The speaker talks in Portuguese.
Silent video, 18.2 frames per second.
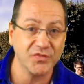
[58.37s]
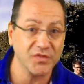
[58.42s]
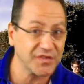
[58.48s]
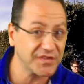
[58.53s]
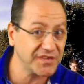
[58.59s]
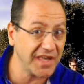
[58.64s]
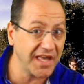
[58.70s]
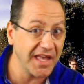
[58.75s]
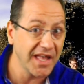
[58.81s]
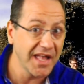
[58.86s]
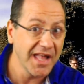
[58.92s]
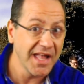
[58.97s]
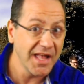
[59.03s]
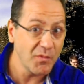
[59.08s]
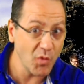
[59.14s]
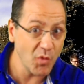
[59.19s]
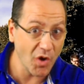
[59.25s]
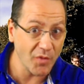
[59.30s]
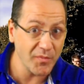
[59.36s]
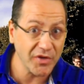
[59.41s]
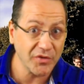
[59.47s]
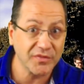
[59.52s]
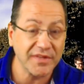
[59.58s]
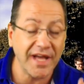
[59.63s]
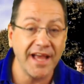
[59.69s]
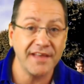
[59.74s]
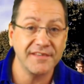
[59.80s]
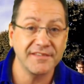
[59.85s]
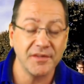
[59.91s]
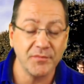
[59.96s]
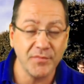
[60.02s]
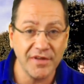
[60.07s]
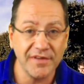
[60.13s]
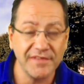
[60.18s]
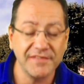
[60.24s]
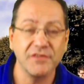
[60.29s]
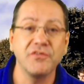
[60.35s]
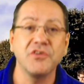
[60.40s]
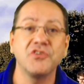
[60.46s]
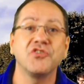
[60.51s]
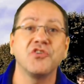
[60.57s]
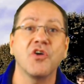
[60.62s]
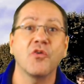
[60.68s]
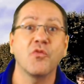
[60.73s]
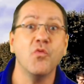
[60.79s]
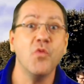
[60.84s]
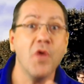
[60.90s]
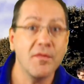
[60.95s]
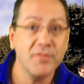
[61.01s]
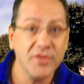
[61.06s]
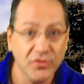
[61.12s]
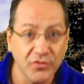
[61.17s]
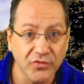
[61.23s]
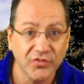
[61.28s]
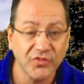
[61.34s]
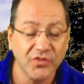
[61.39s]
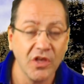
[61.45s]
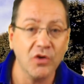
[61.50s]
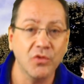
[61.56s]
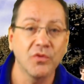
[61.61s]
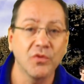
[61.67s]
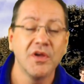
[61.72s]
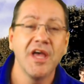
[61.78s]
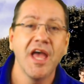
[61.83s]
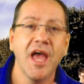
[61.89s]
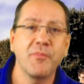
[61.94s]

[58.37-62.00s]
Você, meu amigo, está recebendo esse vídeo de algum amigo seu,